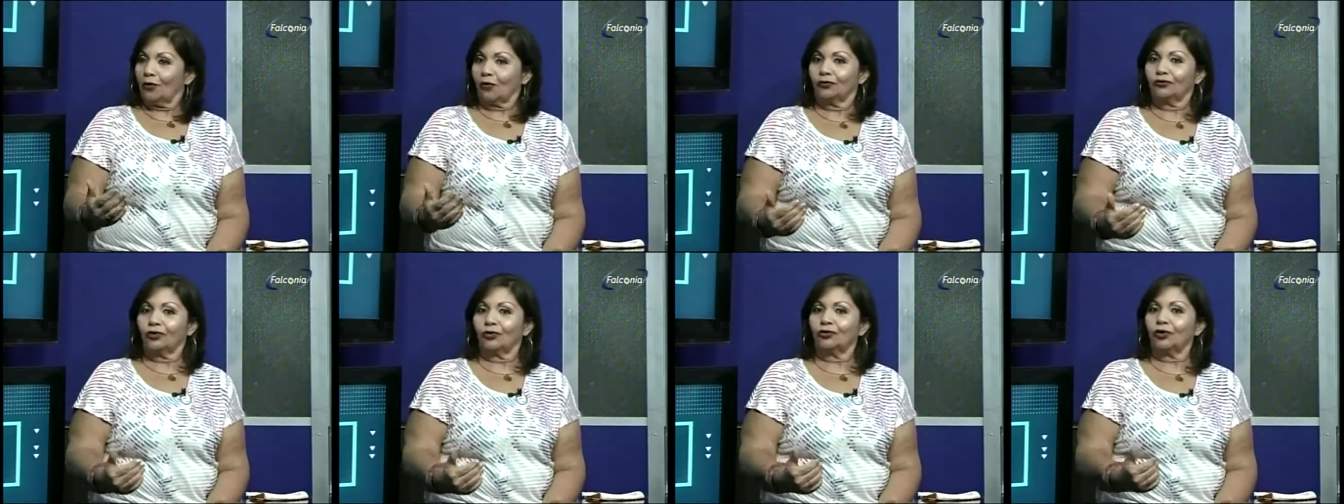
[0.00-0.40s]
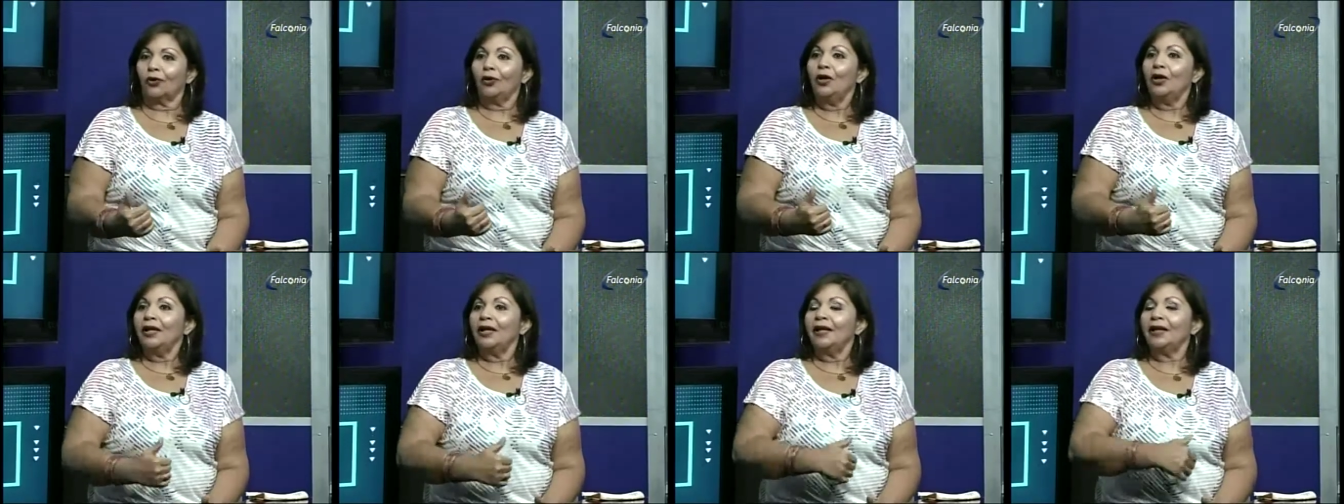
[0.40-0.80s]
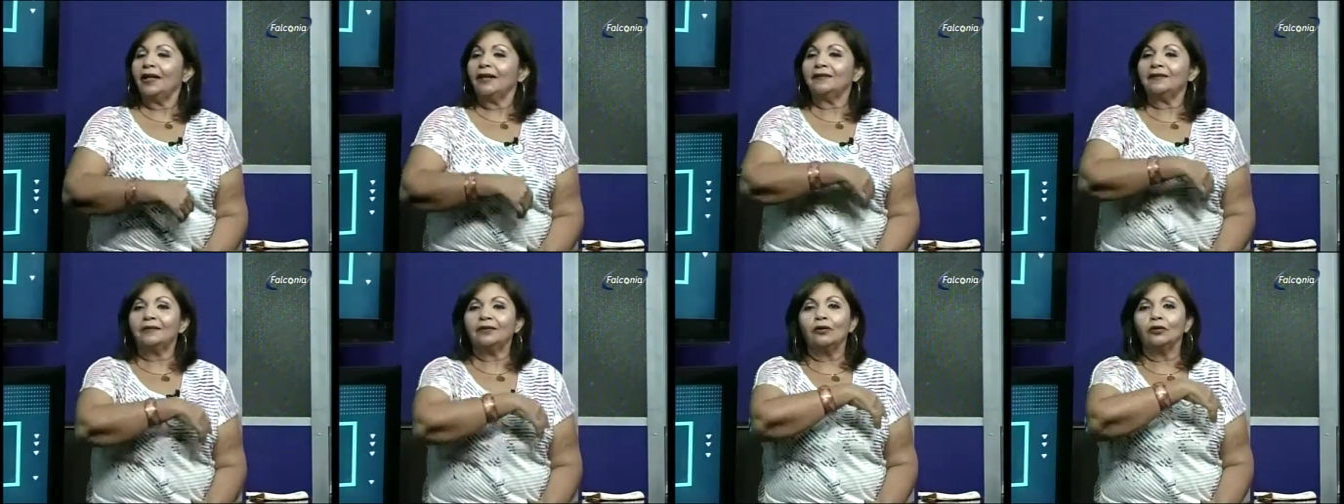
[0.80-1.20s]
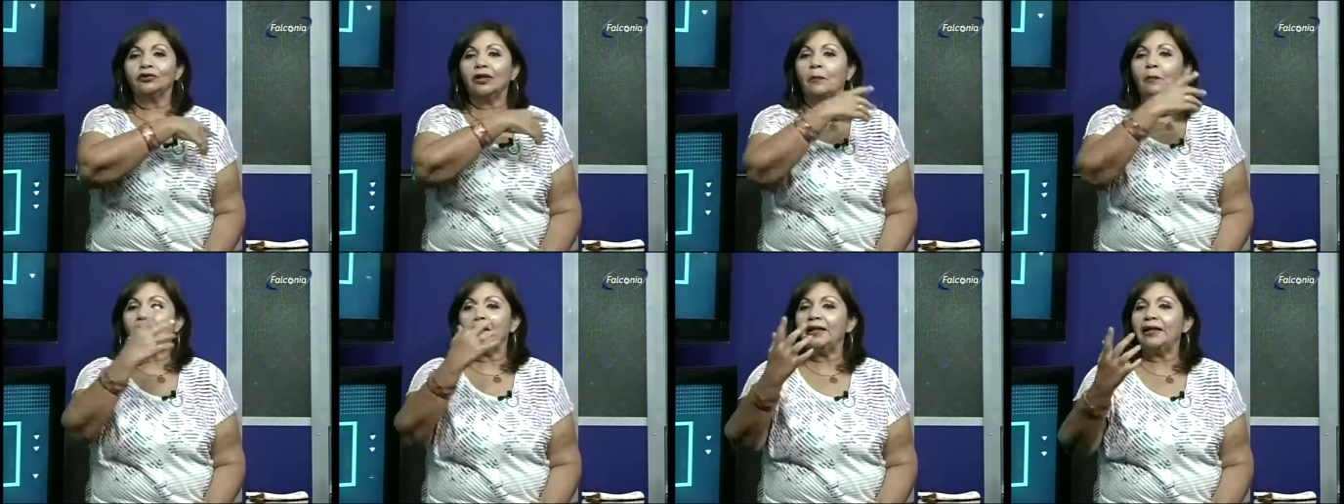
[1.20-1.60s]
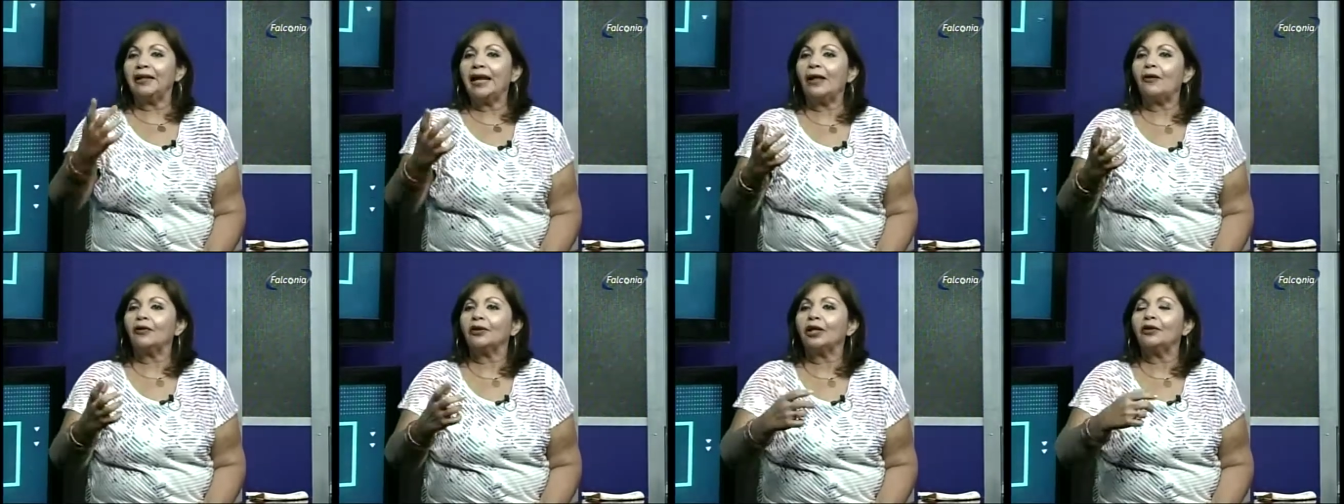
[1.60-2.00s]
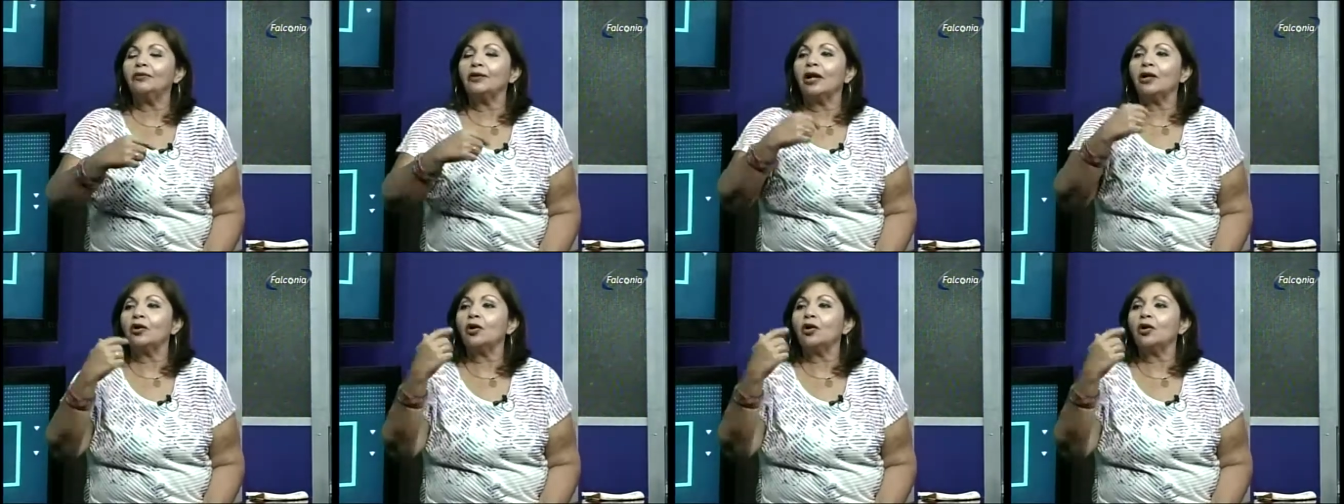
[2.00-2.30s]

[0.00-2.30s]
Sí, no estamos aislados, estamos de acuerdo. No estamos aislados, que hay una